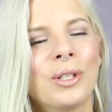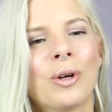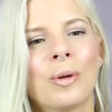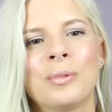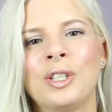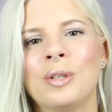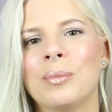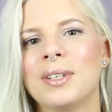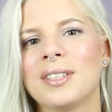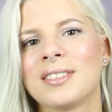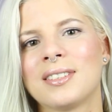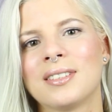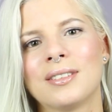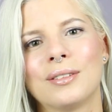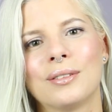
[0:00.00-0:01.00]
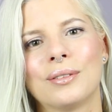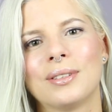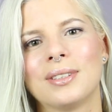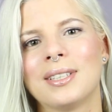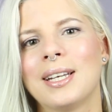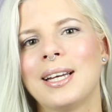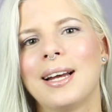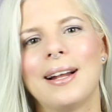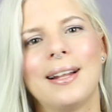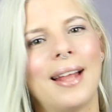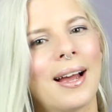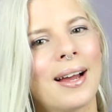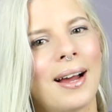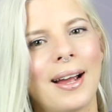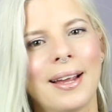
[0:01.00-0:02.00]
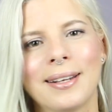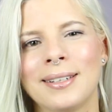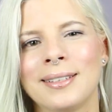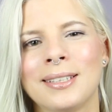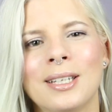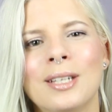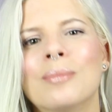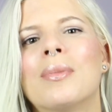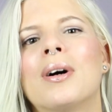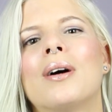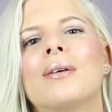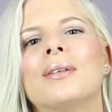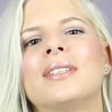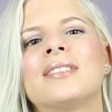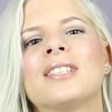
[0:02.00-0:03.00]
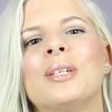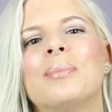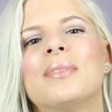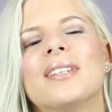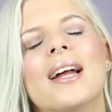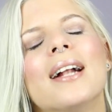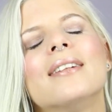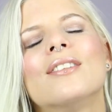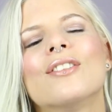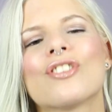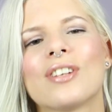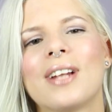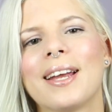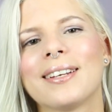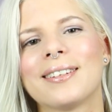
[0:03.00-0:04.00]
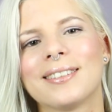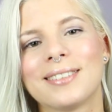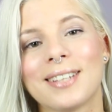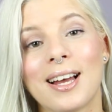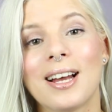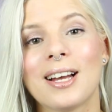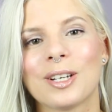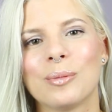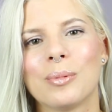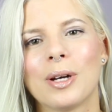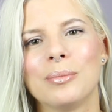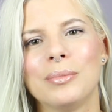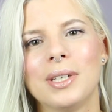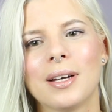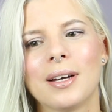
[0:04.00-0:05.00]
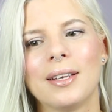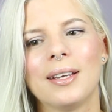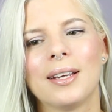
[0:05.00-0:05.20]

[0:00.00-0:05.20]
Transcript: bin Optimistin und lache eigentlich immer und es gibt selten schlechte Tage bei mir,